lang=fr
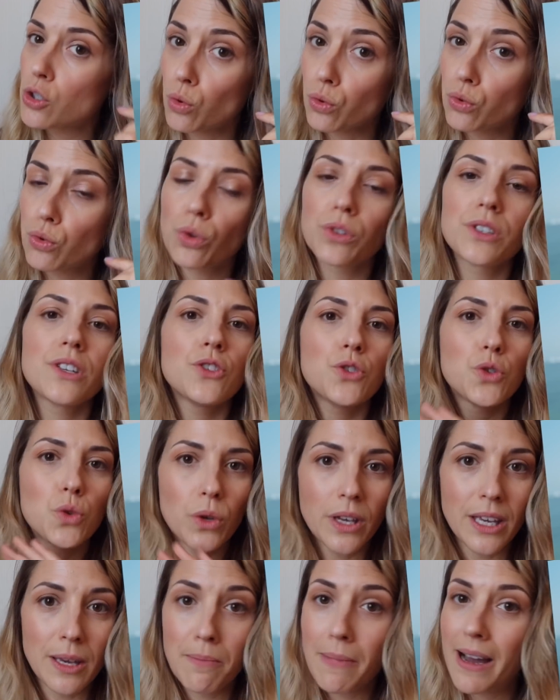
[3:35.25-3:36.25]
contour des yeux
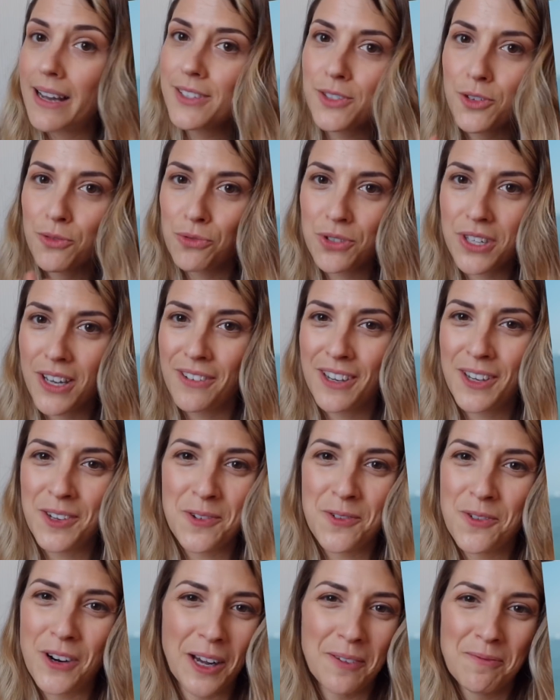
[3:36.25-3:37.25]
et masques Vous savez que
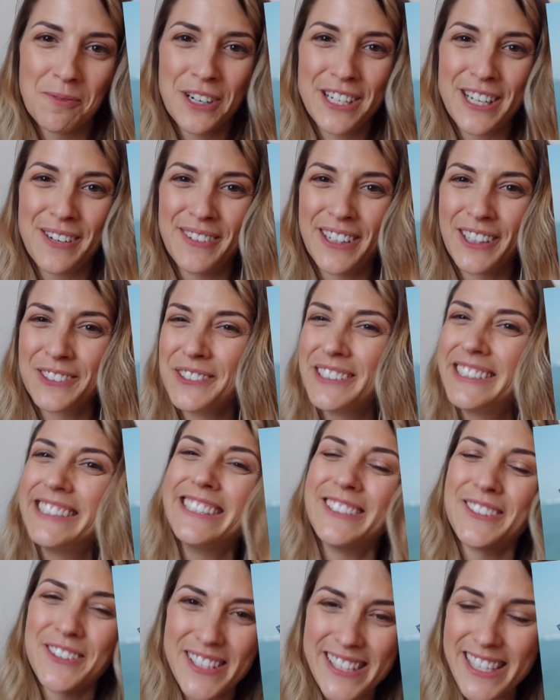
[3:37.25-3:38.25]
voilà, moi j'aime les
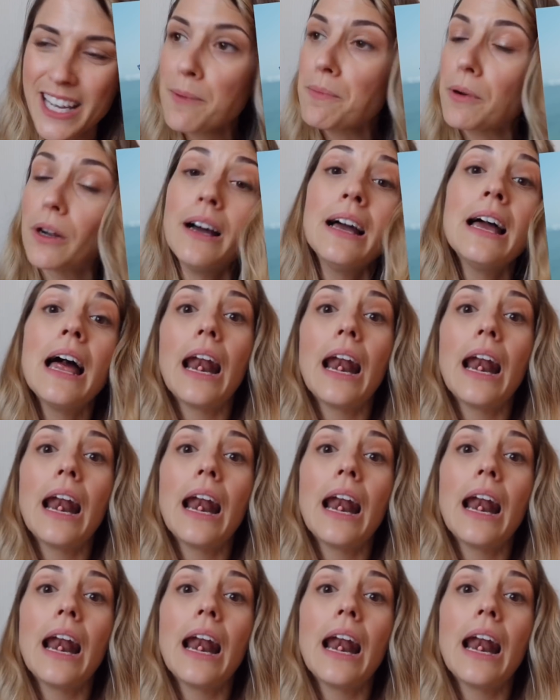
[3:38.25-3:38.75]
routines simples.